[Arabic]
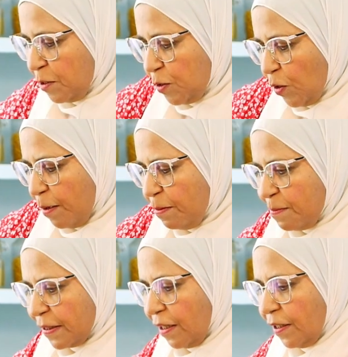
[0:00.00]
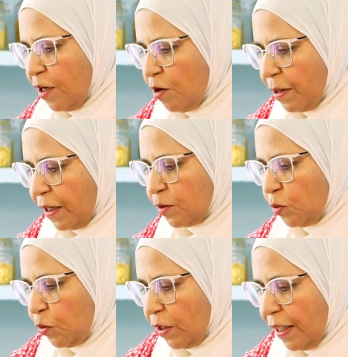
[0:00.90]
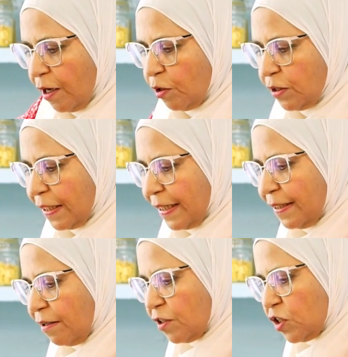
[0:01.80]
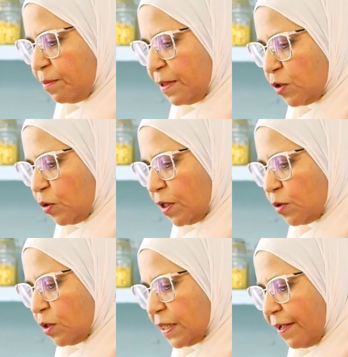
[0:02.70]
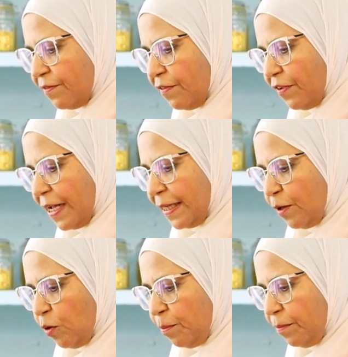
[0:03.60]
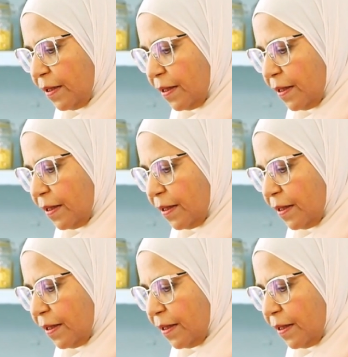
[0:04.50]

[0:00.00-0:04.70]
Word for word: بصوا قبل ما اطلعهم على طول هحط كده رشه من الصويا صوص خفيفه عليهم